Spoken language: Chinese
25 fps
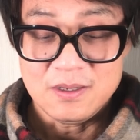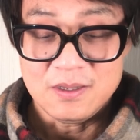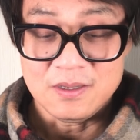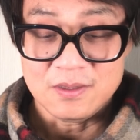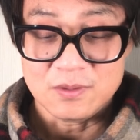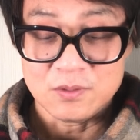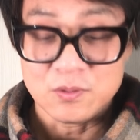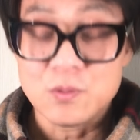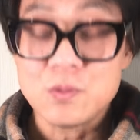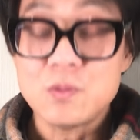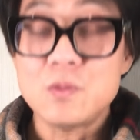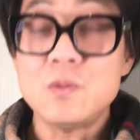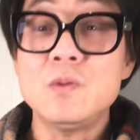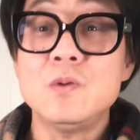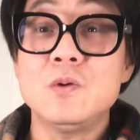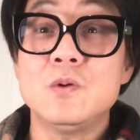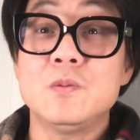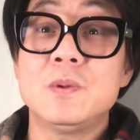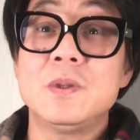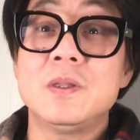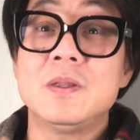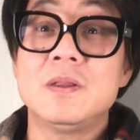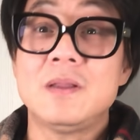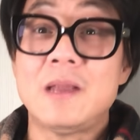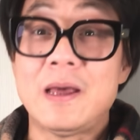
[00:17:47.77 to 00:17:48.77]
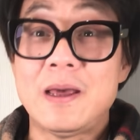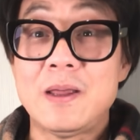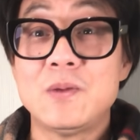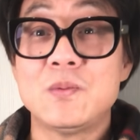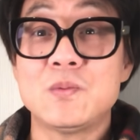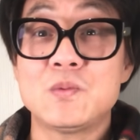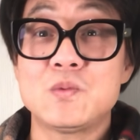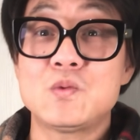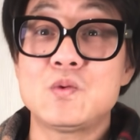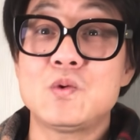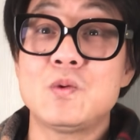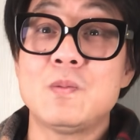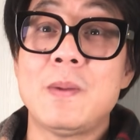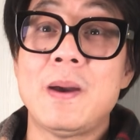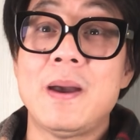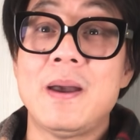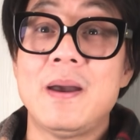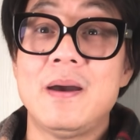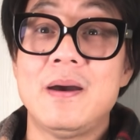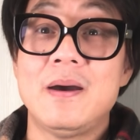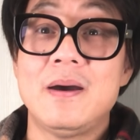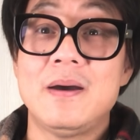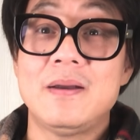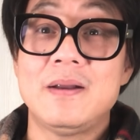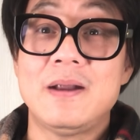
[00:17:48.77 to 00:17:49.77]
啊，骷髅兵的来龙去
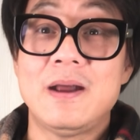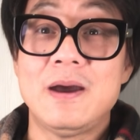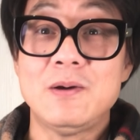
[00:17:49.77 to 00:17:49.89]
脉啊，